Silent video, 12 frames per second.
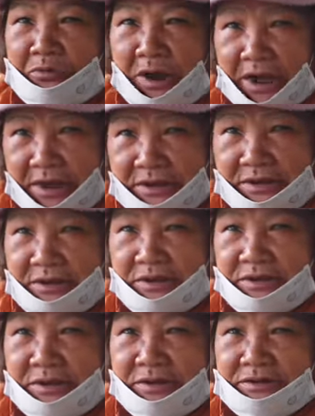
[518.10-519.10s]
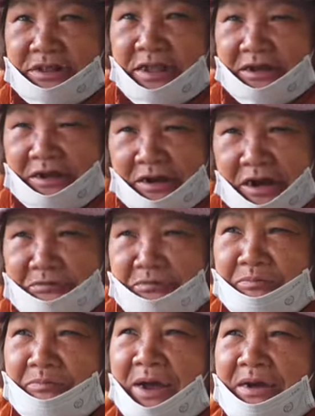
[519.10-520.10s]
cùng anh tiếc
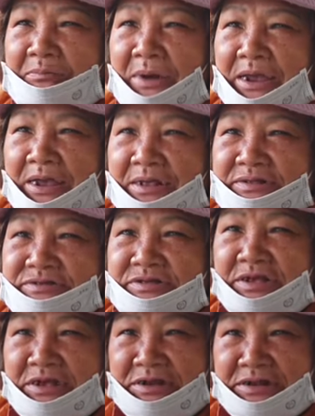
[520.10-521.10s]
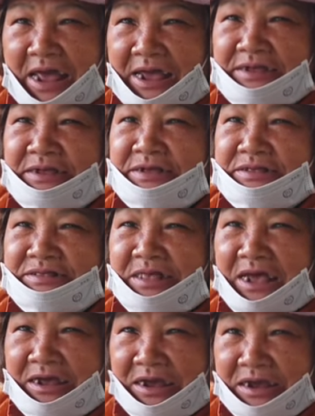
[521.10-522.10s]
công bắc mẹ sinh thành
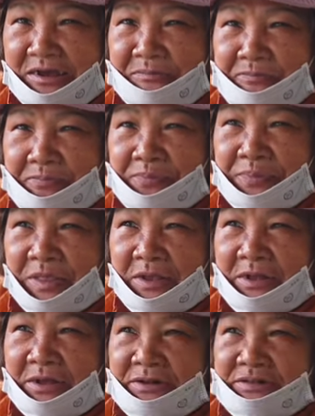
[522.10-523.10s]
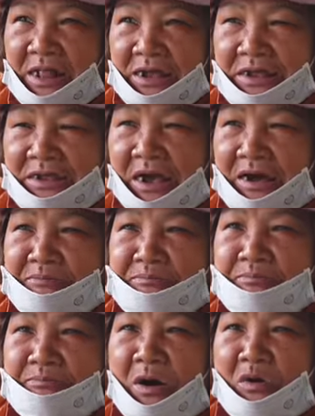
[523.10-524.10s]
ra em wow. Vâng. tay
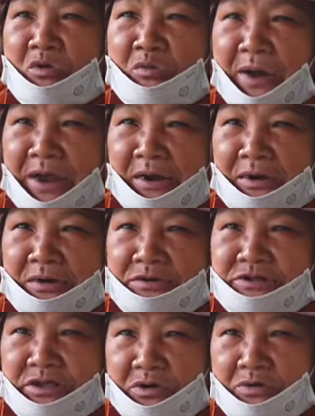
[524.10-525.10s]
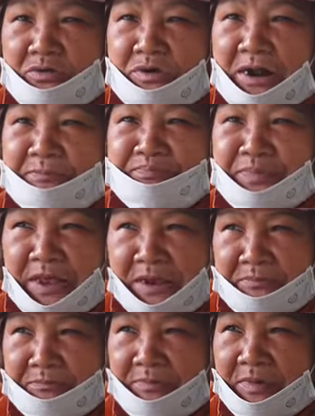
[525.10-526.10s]
cầm bầu mẹ rượu nắm
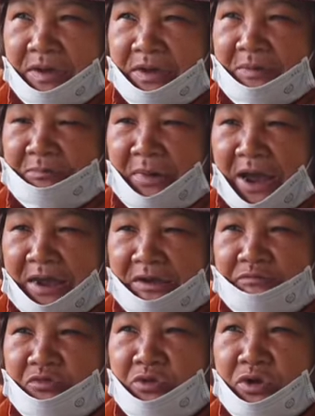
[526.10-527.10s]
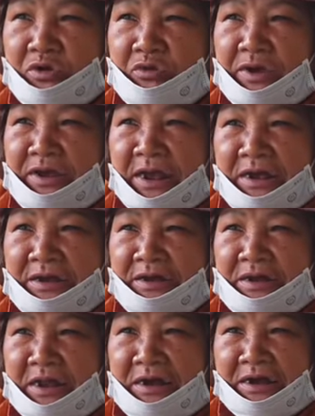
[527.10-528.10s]
nem mải vui quên hết
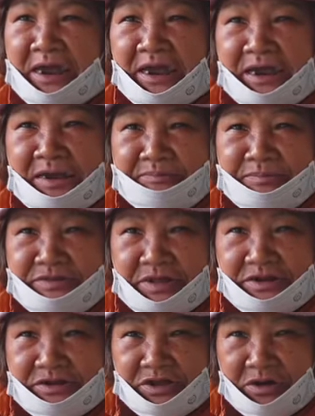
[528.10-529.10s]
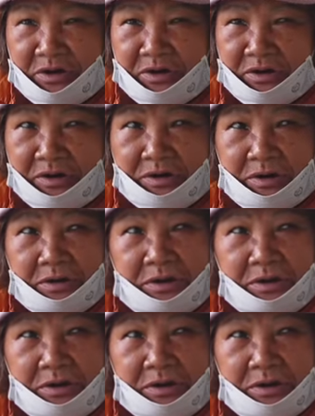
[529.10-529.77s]
lời em dặn dò